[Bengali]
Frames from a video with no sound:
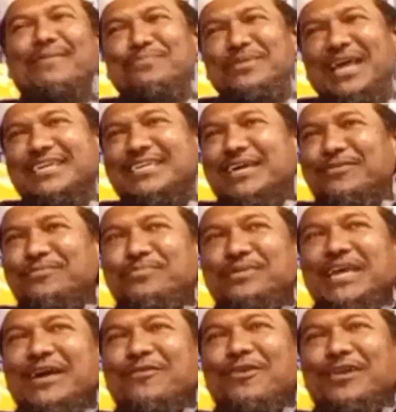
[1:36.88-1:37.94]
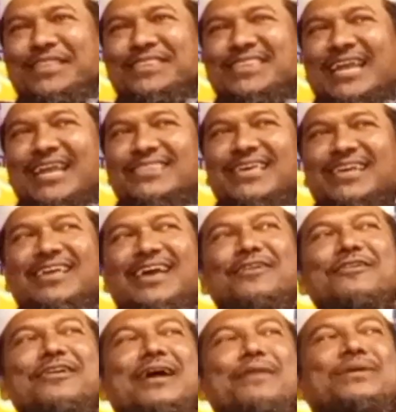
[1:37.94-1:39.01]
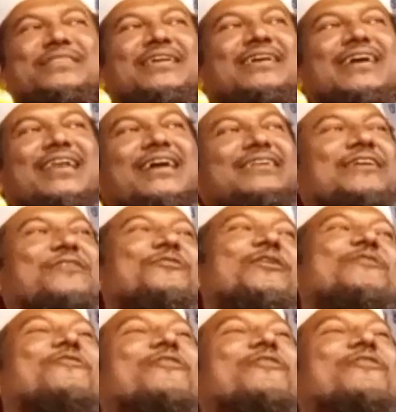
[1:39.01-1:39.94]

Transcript: আপনি একটা বিয়ে করেন তাড়াতাড়ি আর নয় আমাদেরকে আর একটা করে